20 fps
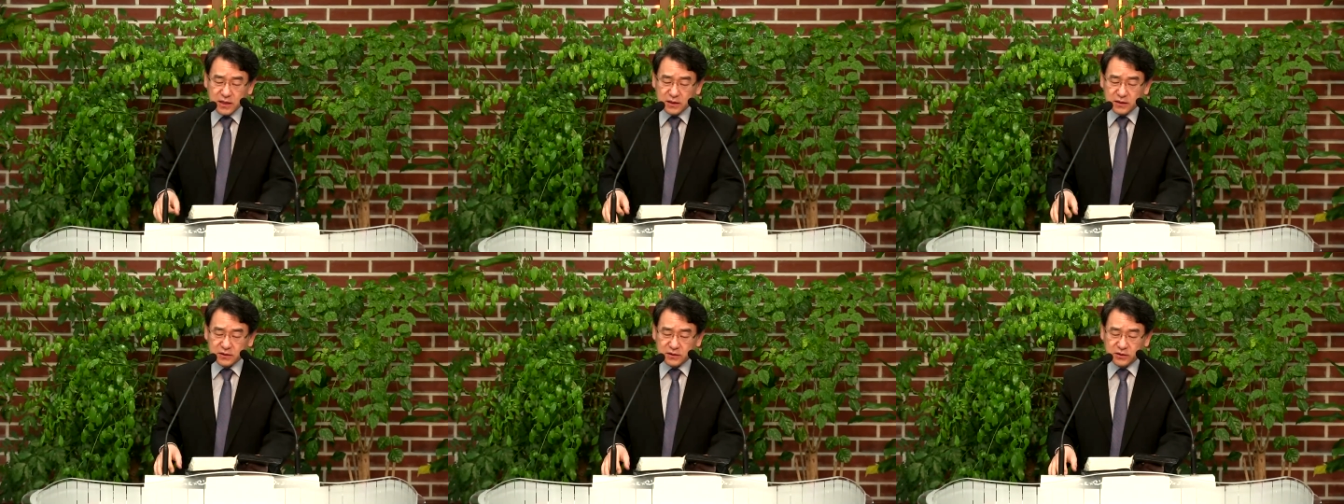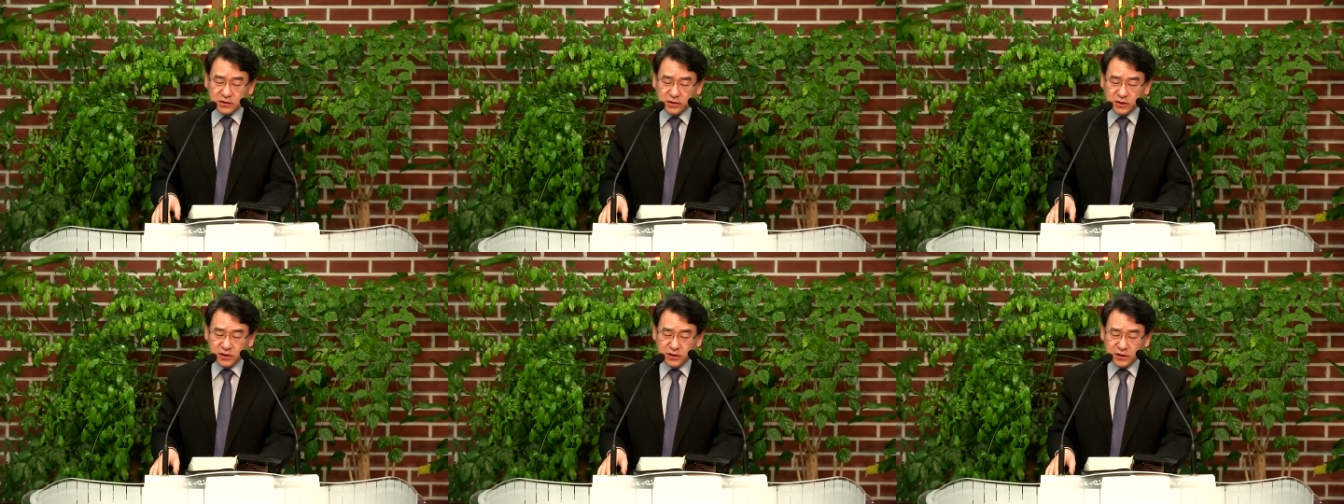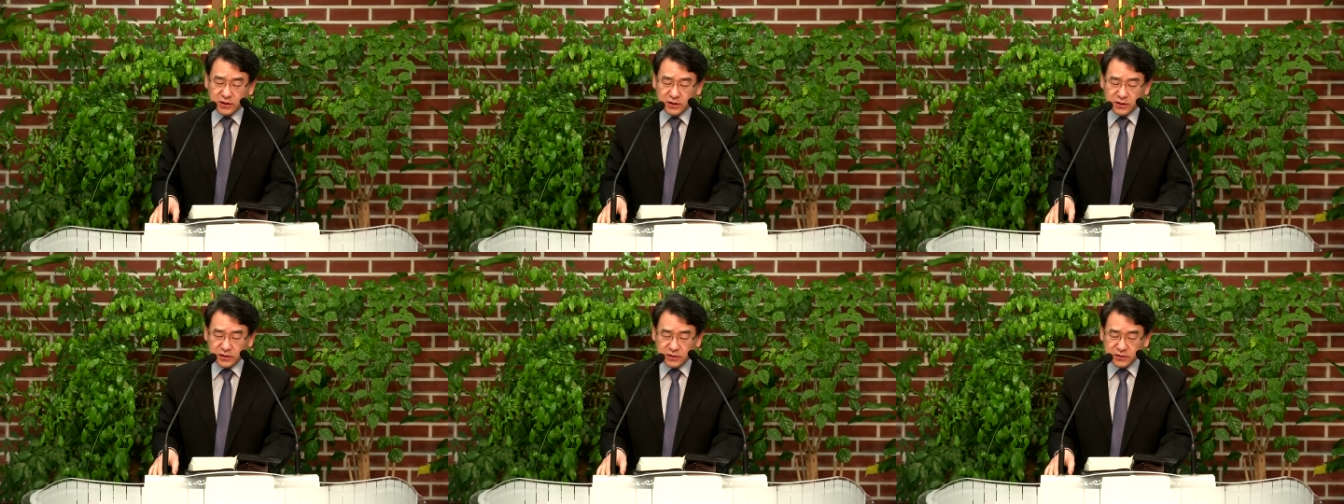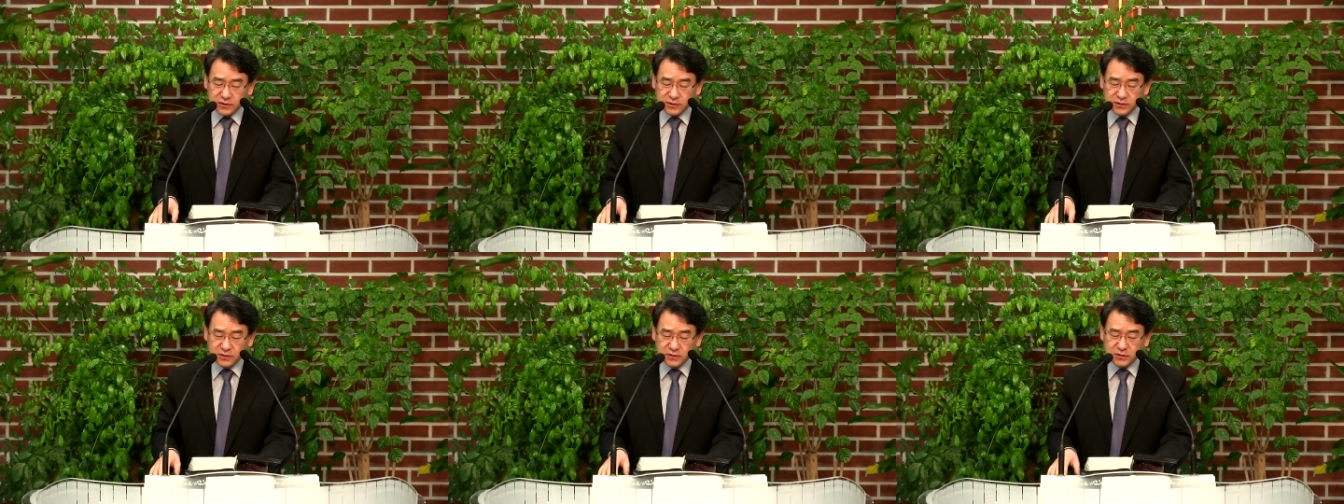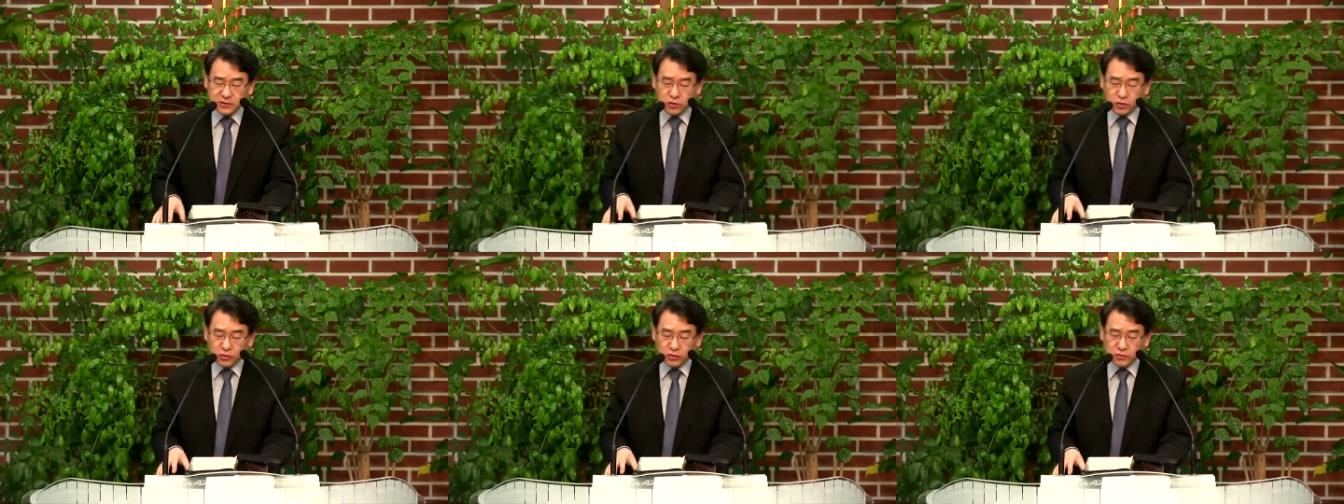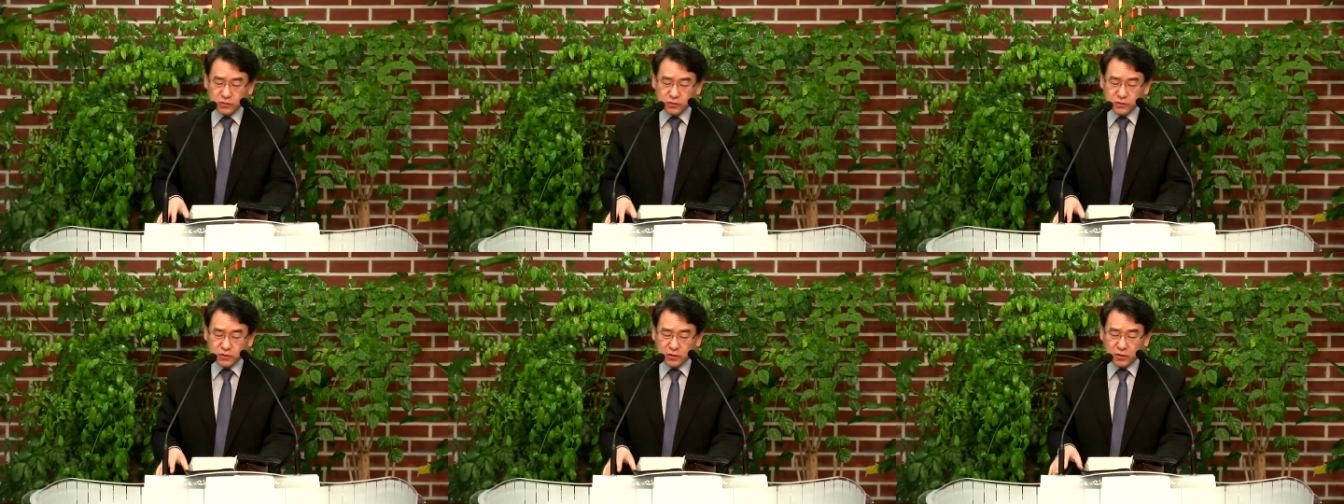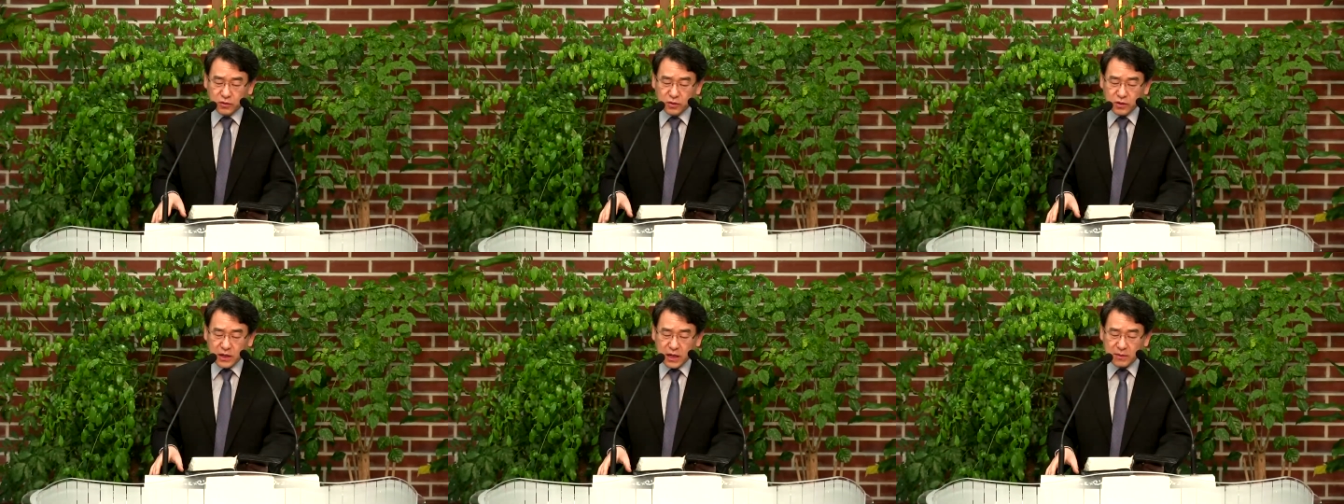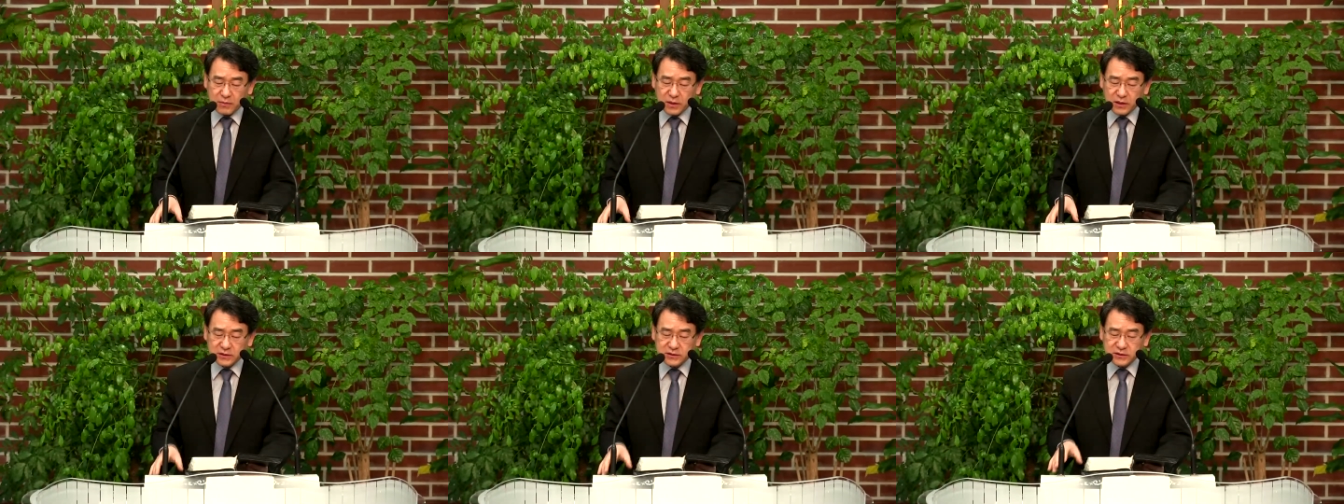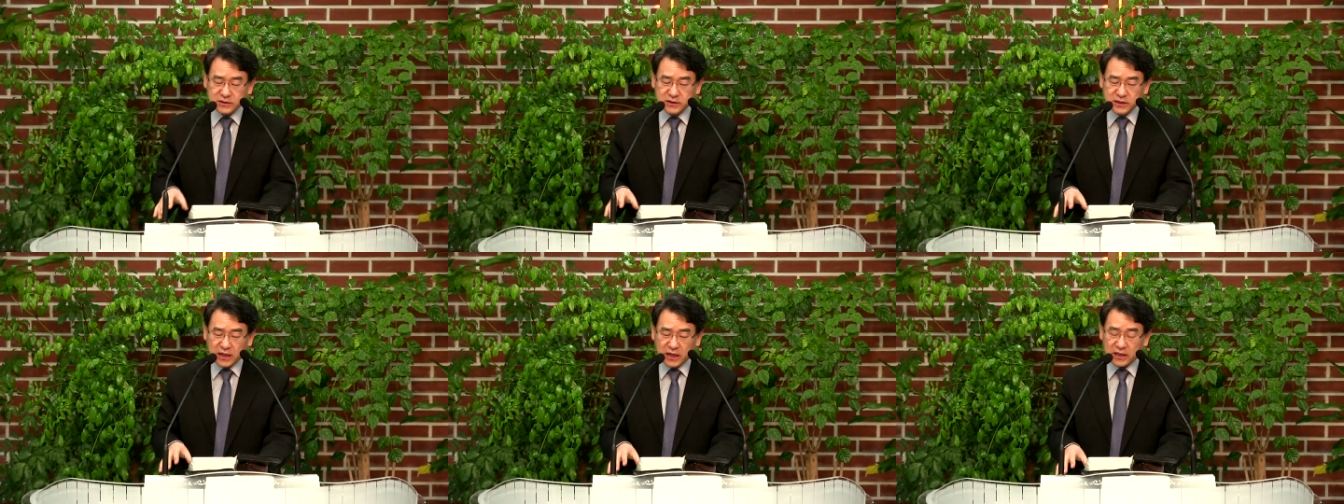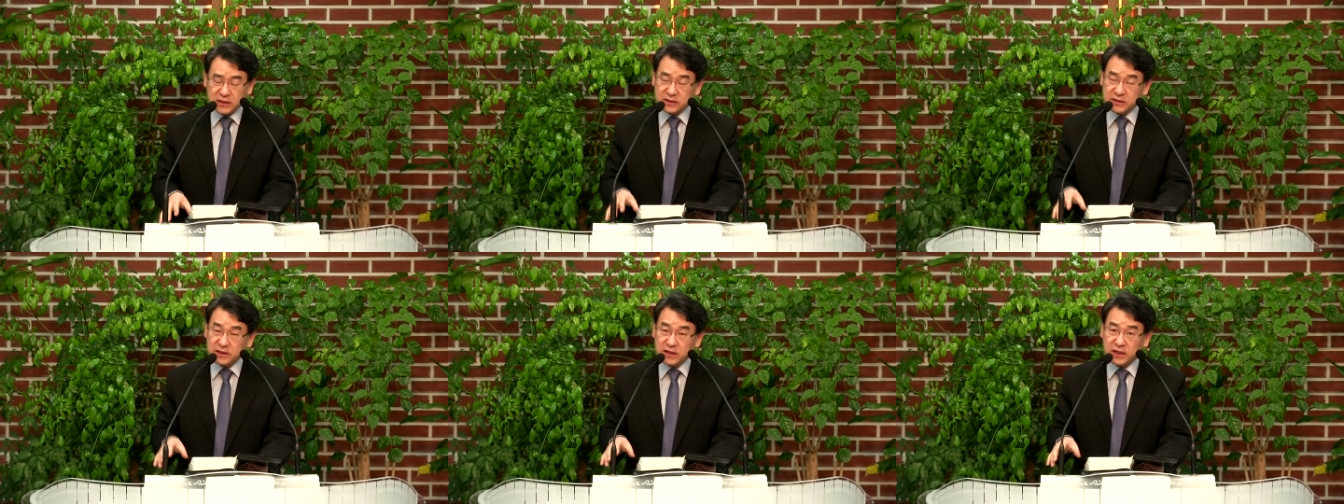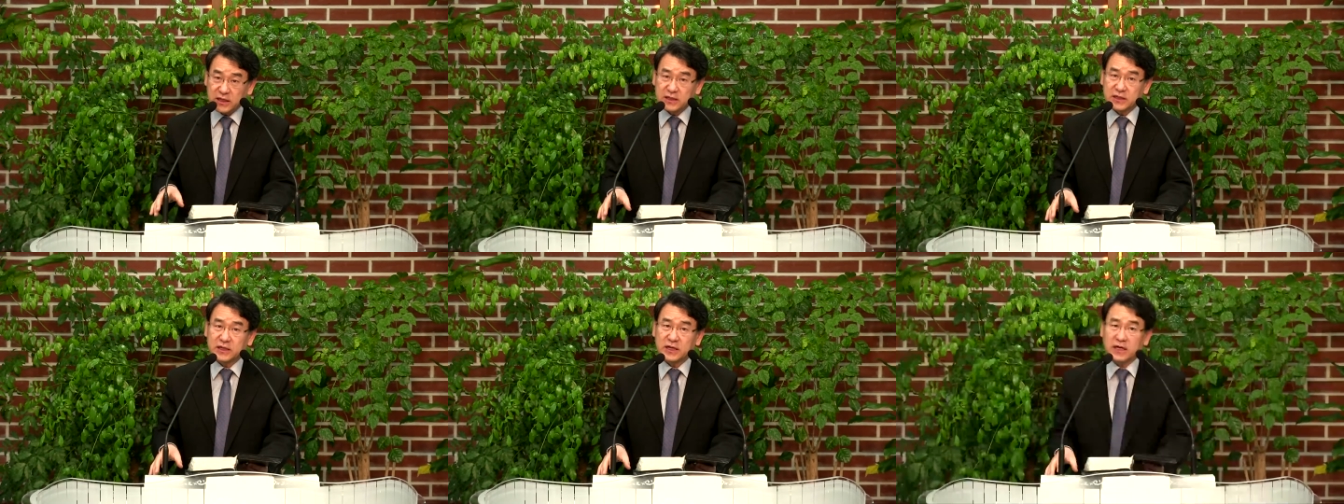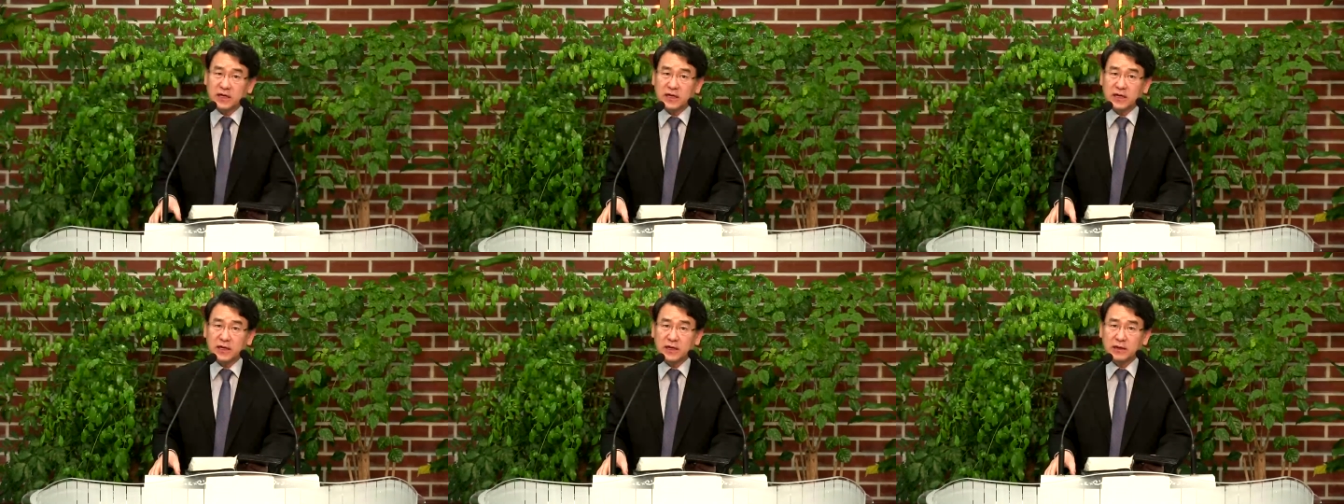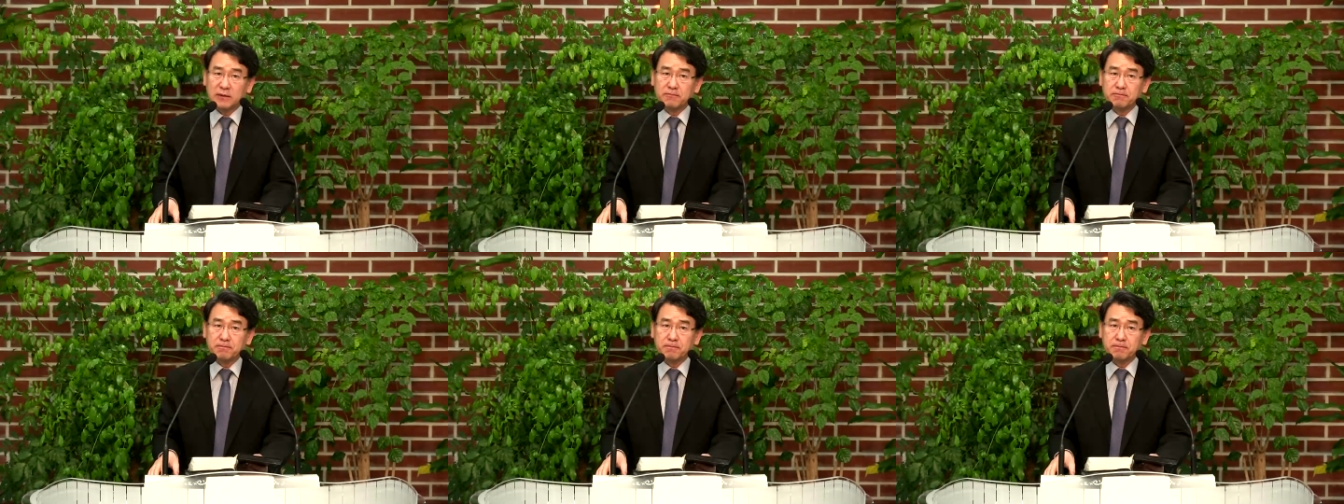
너희 일은 조금도 감하지 아니하리라.